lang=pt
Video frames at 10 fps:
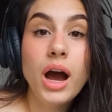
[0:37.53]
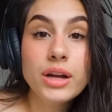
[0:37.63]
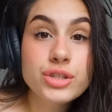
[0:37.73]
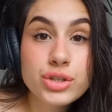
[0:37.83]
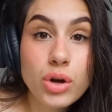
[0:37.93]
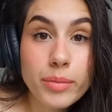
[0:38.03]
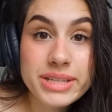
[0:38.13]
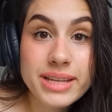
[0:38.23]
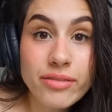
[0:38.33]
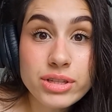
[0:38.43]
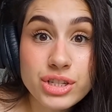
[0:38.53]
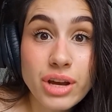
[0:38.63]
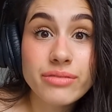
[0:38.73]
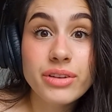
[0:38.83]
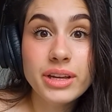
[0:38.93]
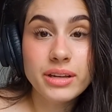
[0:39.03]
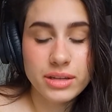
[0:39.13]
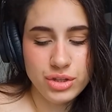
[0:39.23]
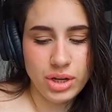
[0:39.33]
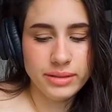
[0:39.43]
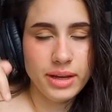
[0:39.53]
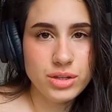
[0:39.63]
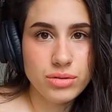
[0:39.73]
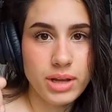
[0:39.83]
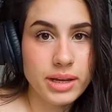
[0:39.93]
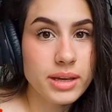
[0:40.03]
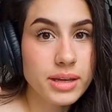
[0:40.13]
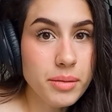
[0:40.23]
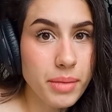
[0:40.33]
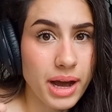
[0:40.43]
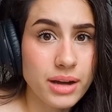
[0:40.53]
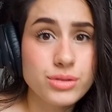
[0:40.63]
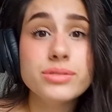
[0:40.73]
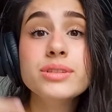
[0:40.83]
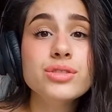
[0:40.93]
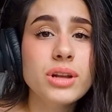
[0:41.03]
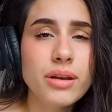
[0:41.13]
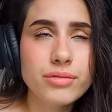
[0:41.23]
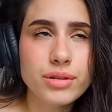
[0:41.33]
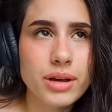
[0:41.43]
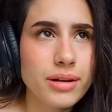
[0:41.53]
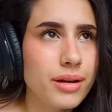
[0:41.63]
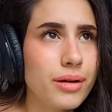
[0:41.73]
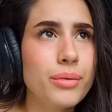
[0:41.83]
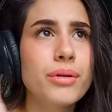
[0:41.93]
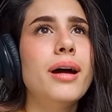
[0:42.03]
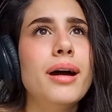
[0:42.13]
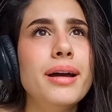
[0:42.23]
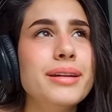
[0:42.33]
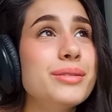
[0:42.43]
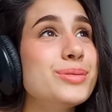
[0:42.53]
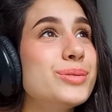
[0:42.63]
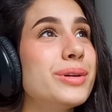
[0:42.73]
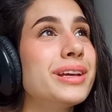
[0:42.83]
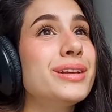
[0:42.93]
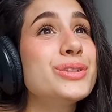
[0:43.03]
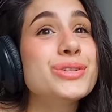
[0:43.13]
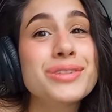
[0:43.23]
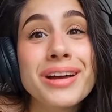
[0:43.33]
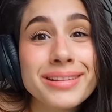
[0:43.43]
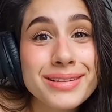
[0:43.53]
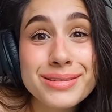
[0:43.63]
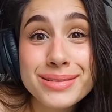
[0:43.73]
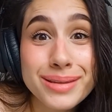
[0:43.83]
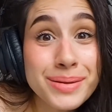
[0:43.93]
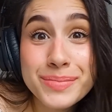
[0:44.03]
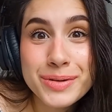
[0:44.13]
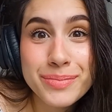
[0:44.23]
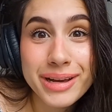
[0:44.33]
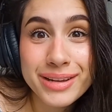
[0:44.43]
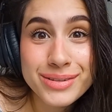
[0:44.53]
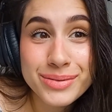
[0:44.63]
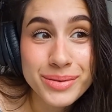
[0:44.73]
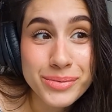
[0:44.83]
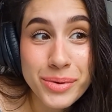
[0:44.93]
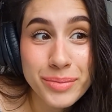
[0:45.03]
Antes de começar, você já vem aqui, já deixa o like aqui embaixo, se inscreve no canal. Ah, eu sou aquela chata que sempre pede o que é um